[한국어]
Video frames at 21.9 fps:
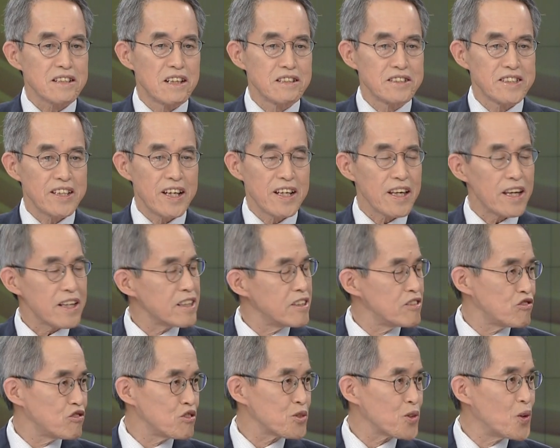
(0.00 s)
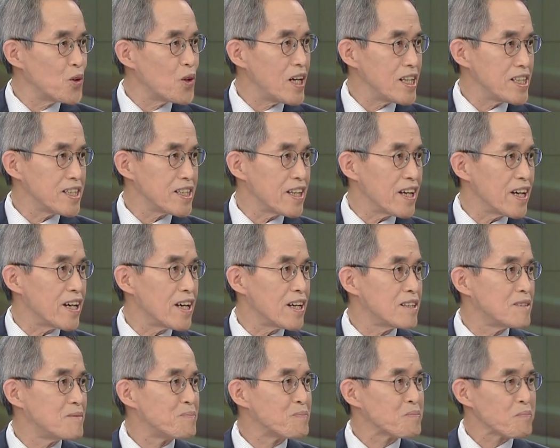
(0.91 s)
전 세계 기축통화인데
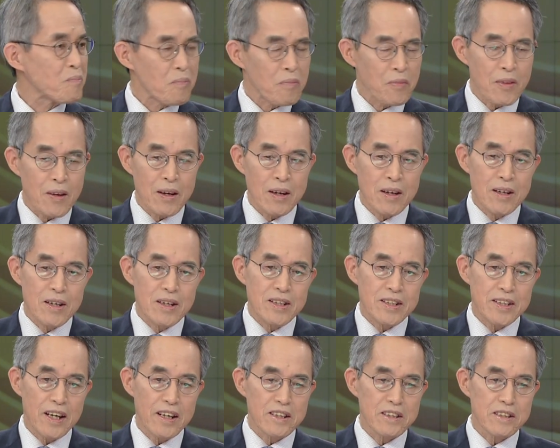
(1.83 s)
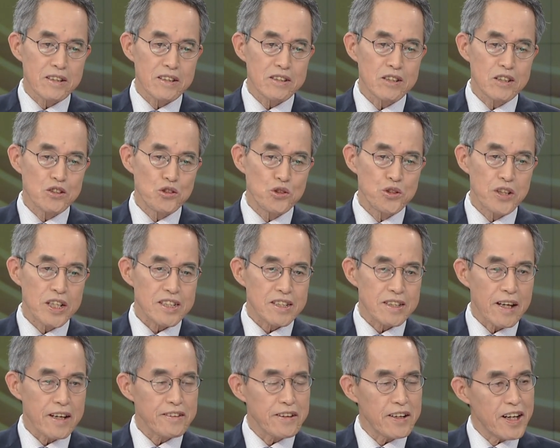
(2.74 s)
예를 들어서 US
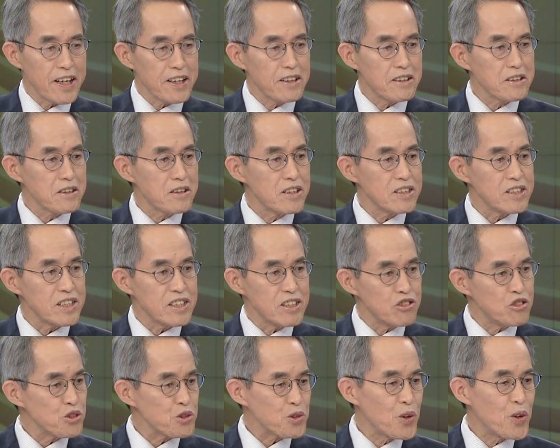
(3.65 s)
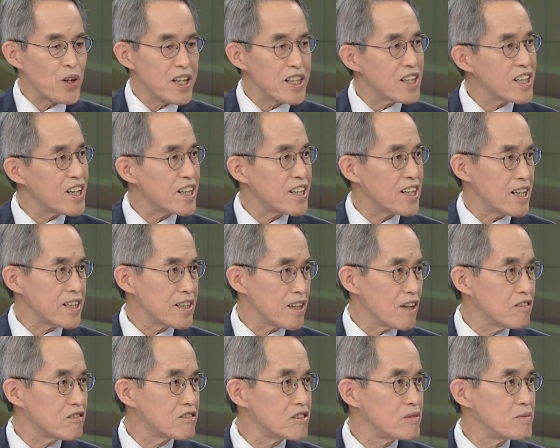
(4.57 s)
테더나 이런 것이 기축통화 역할을
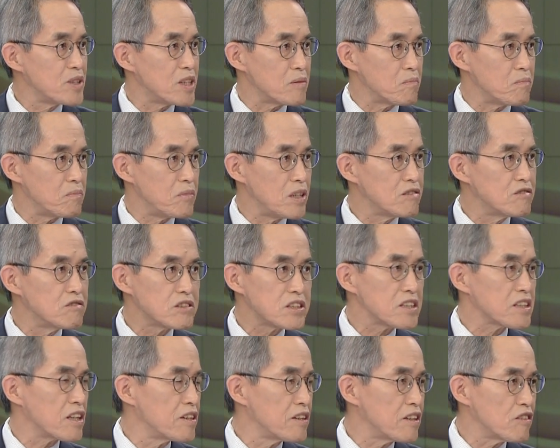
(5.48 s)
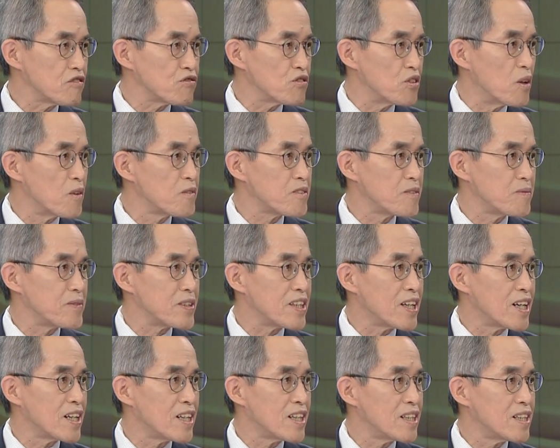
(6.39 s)
한다 그러면 미국은 견딜 수가
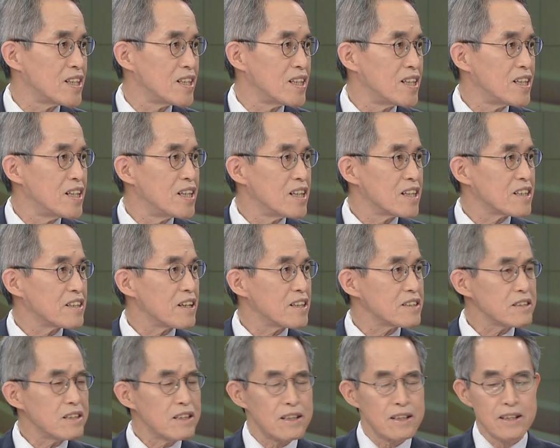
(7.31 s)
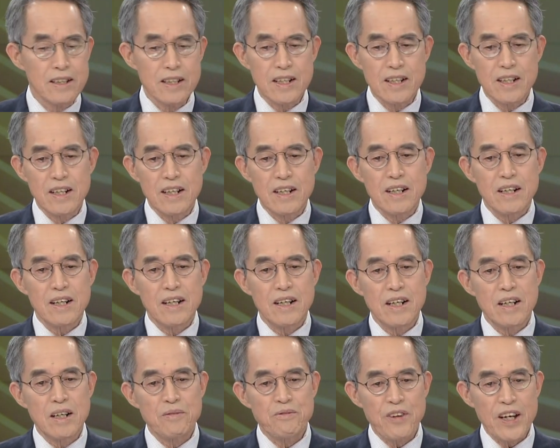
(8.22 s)
없습니다. 그래서
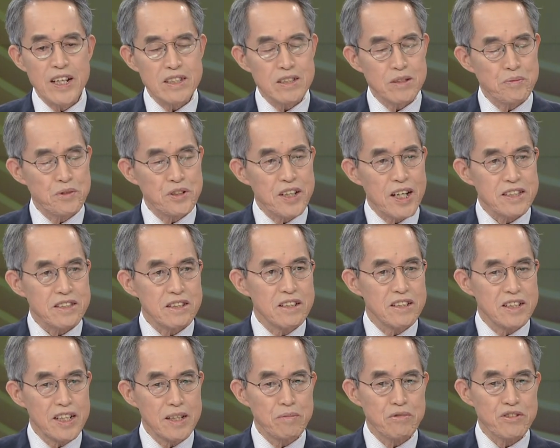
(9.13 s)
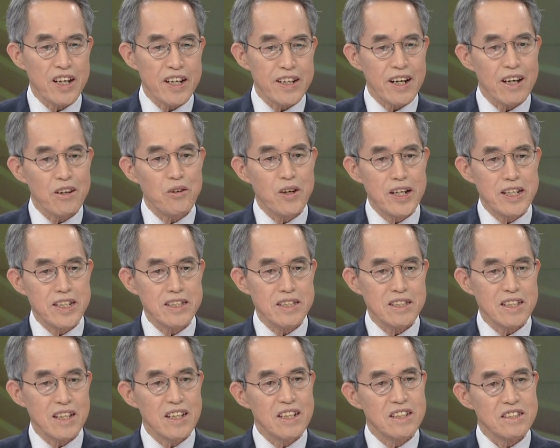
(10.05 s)
페이스북에서 리브라라고
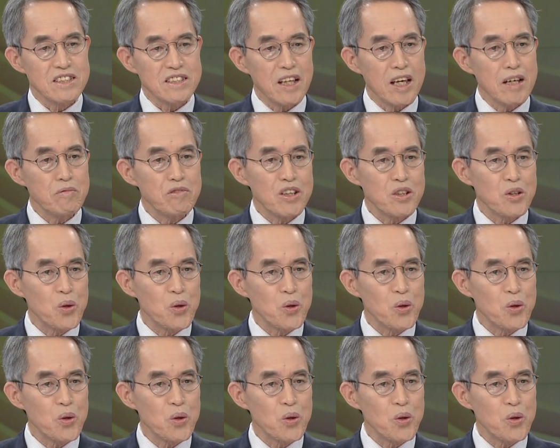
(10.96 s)
하는 스테이블